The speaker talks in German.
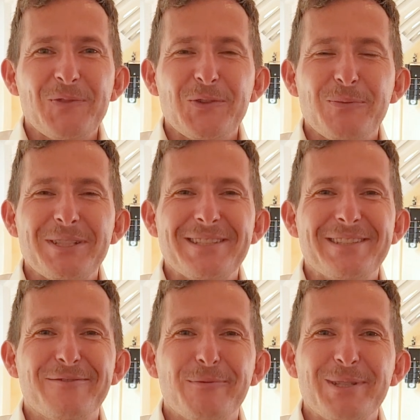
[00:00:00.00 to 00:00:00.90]
So, mit
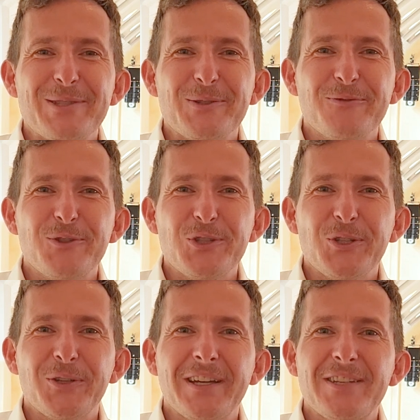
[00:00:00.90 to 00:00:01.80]
diesen Informationen wünsche
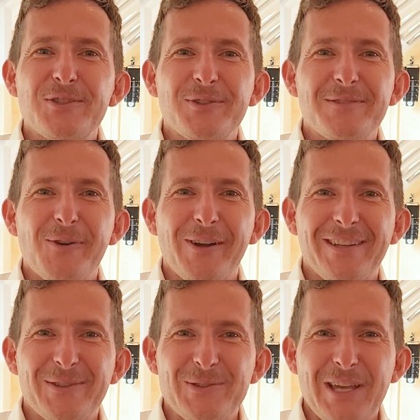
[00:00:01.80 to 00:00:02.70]
ich euch ein schönes
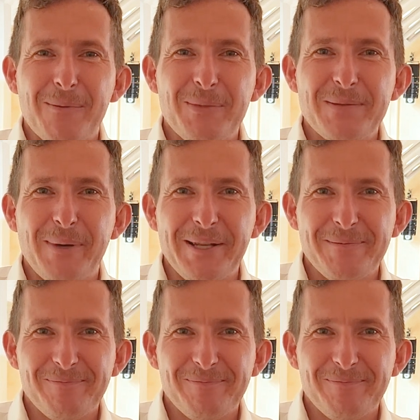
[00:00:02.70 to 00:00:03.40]
Wochenende und sagt bis bald.